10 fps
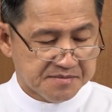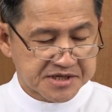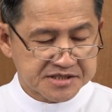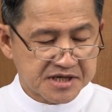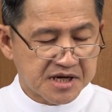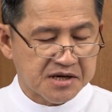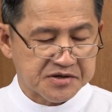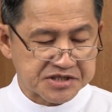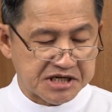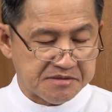พระเจ้า
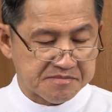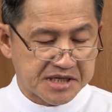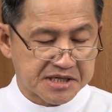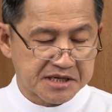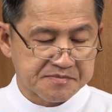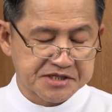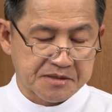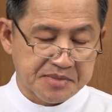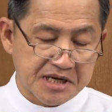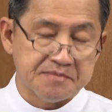เสด็จมารับส
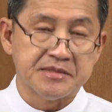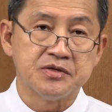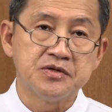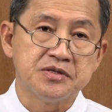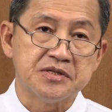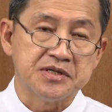ภาพมนุษย์